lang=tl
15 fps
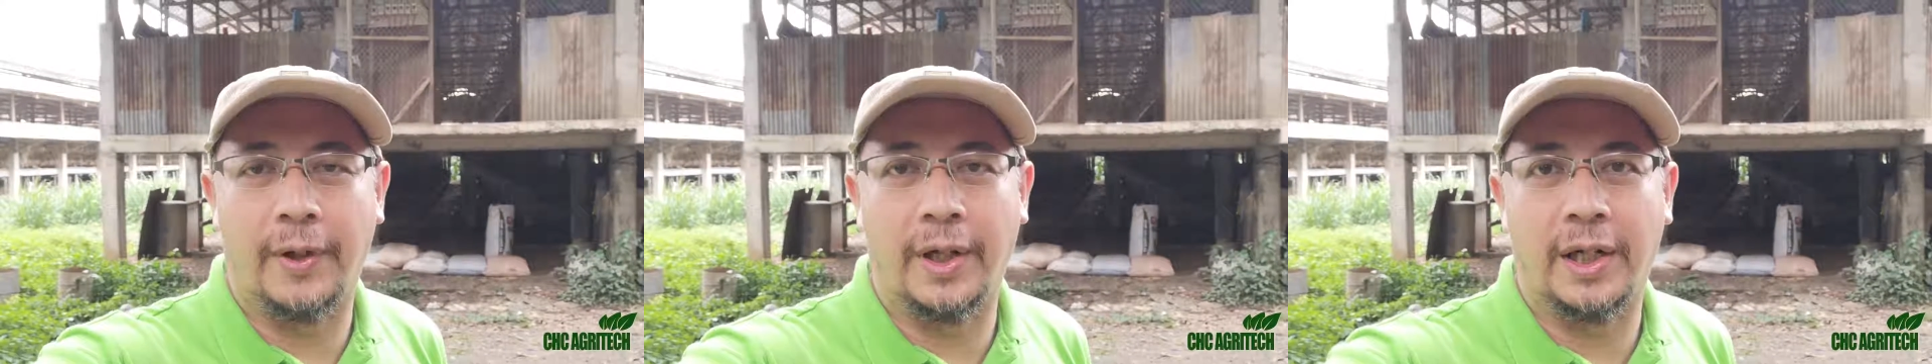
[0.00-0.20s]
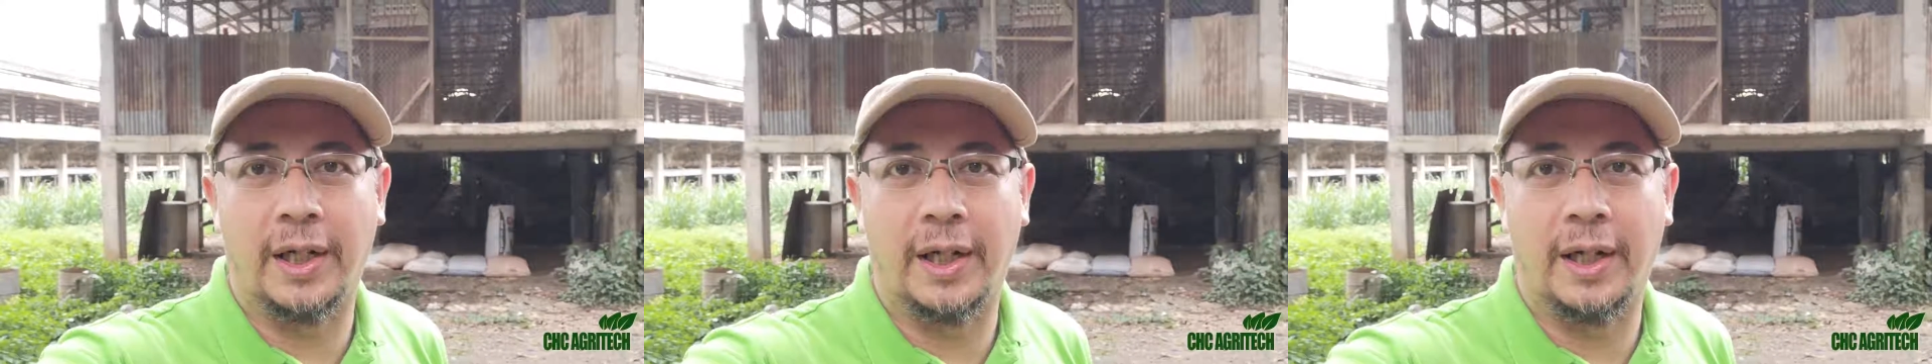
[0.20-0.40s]

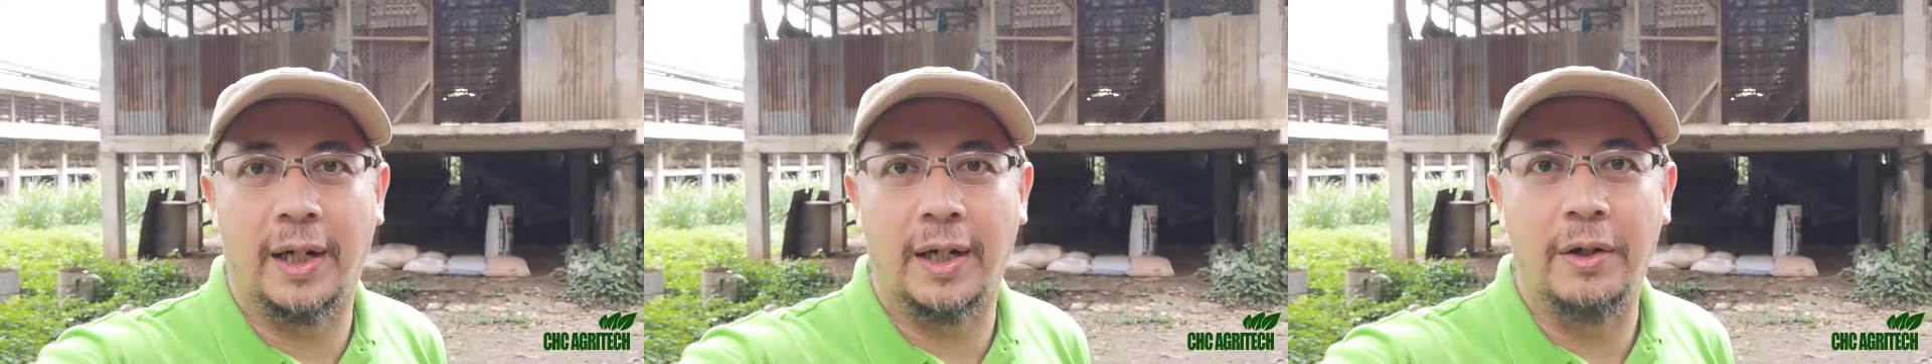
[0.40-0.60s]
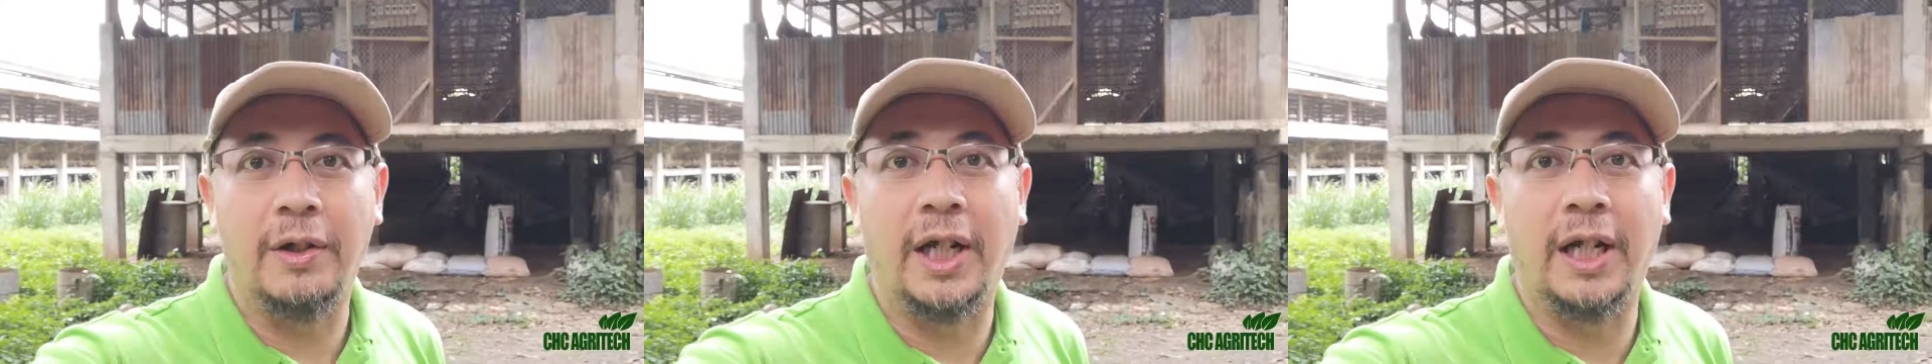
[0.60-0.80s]
uh,
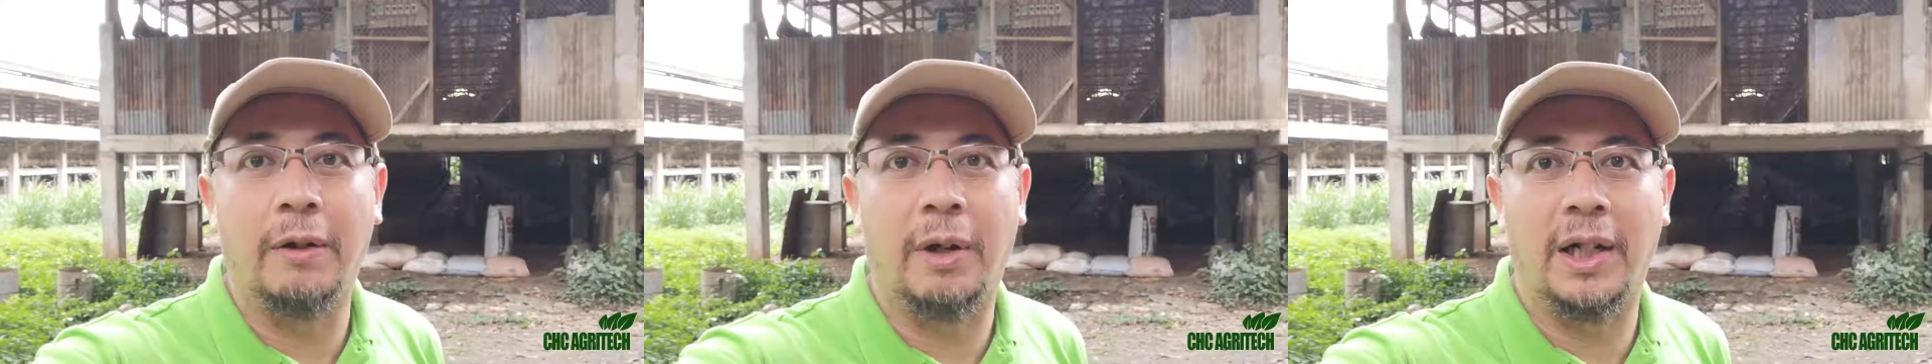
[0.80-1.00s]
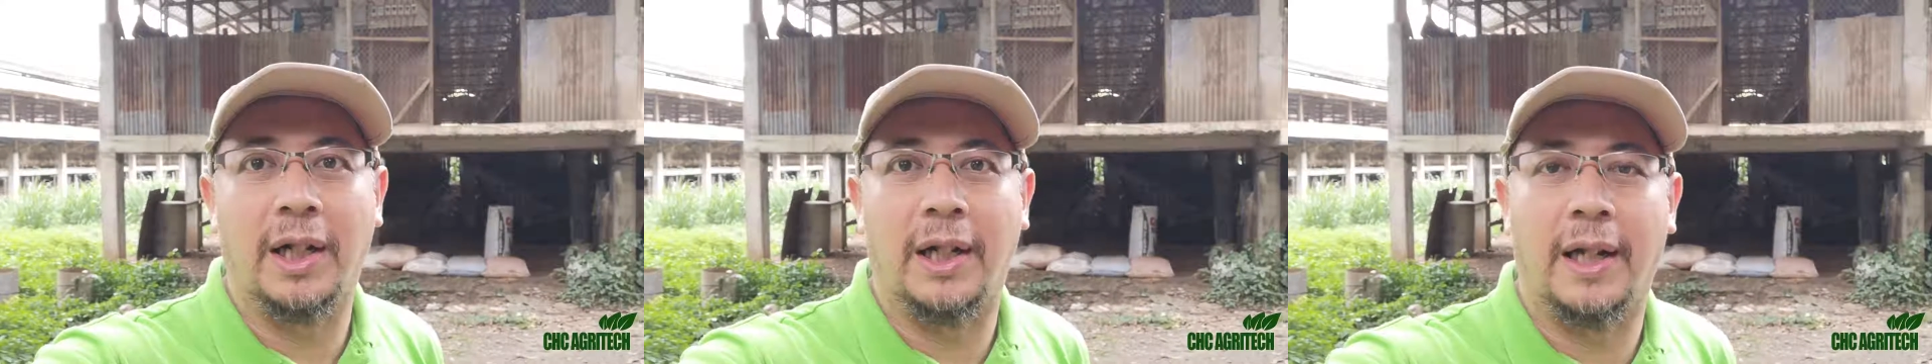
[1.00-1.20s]
yung
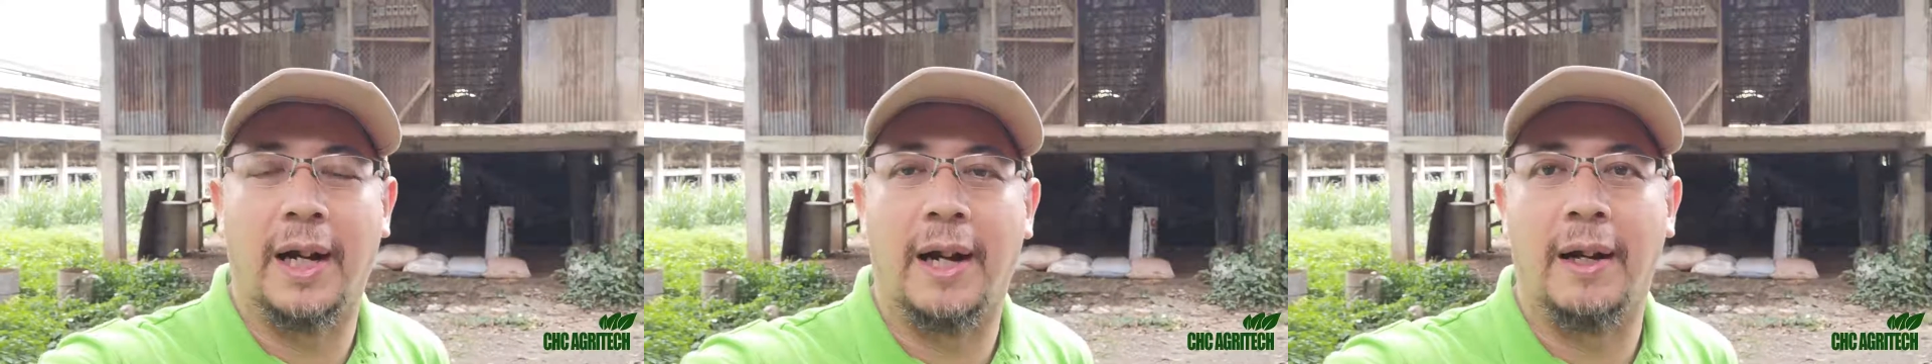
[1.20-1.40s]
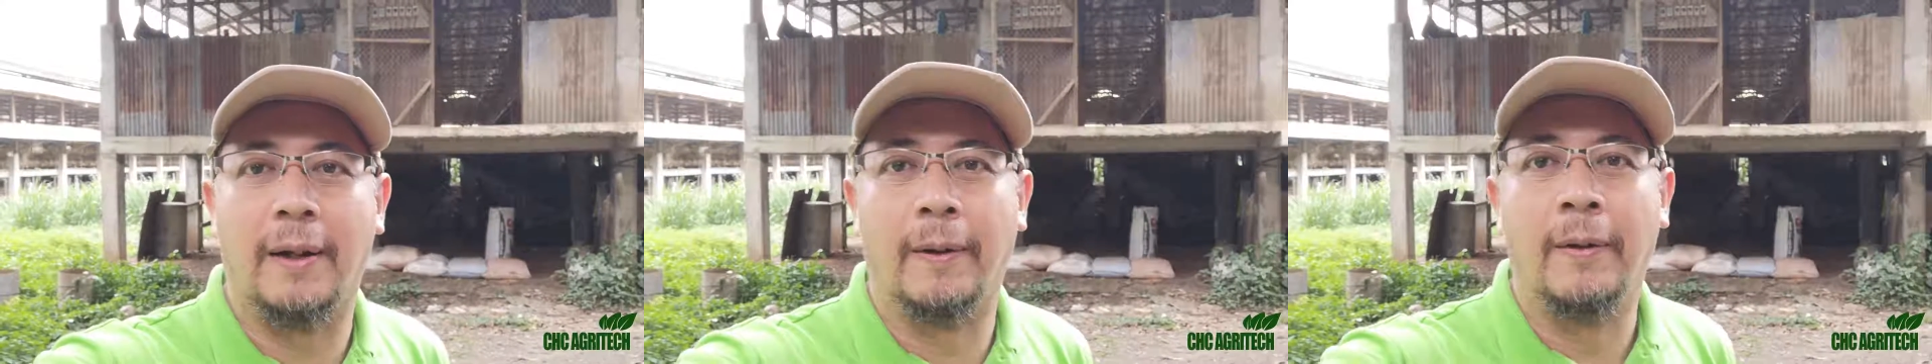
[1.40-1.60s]
ginawa
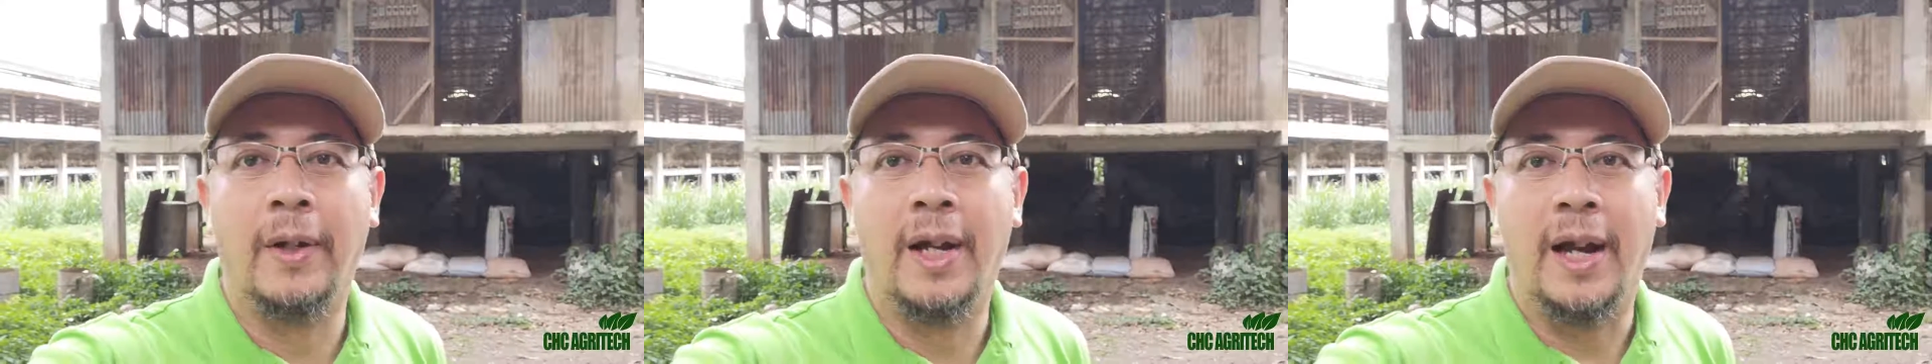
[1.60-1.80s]
nilang